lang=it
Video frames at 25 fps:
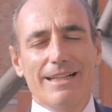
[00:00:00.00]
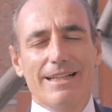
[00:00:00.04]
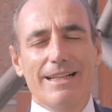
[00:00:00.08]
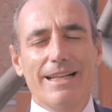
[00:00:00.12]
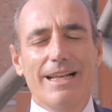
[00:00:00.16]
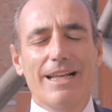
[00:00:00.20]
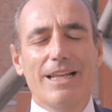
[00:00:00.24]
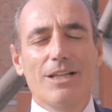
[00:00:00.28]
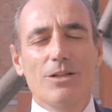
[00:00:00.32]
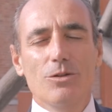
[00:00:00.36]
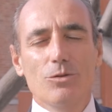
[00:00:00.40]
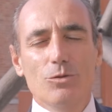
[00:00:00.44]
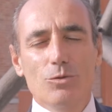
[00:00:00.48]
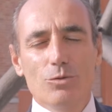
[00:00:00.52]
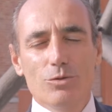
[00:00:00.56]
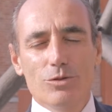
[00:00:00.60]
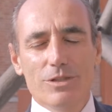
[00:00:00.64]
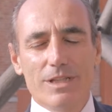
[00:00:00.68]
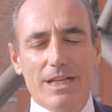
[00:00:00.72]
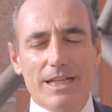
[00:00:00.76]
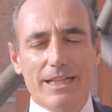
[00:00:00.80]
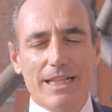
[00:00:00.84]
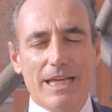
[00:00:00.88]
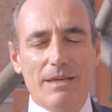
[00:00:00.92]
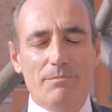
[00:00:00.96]
nelle
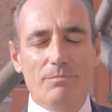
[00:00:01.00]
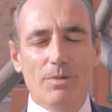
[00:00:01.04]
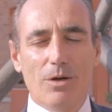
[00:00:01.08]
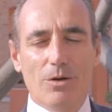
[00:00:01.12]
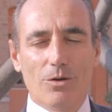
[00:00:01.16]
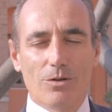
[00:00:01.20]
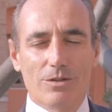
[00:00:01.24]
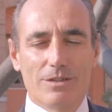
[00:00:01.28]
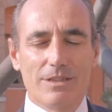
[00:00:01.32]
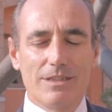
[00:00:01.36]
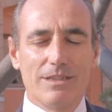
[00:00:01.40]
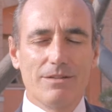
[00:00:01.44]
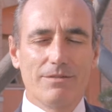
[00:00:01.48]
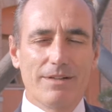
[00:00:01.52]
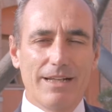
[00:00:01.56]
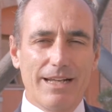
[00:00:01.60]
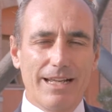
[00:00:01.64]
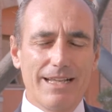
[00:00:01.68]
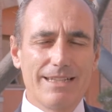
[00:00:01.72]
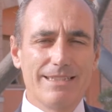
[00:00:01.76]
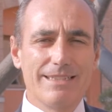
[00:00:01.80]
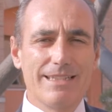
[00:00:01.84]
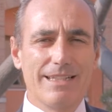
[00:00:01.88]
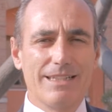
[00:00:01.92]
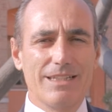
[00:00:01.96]
industrie dei porti di
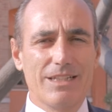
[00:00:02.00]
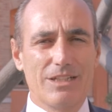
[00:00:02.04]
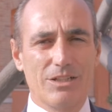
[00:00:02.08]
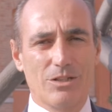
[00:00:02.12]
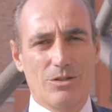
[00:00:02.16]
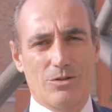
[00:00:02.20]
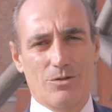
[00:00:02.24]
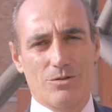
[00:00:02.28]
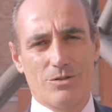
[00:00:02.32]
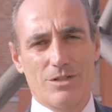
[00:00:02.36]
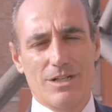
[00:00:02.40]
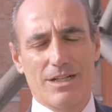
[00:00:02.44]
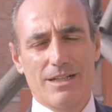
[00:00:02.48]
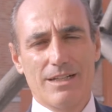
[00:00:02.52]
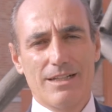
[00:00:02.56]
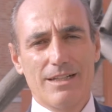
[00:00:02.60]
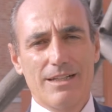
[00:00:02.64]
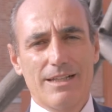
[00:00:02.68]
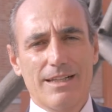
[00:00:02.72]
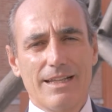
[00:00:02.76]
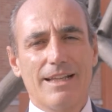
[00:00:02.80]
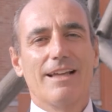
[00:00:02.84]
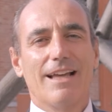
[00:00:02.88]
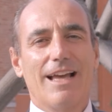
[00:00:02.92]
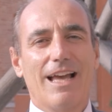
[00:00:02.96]
Venezia e di Chioggia.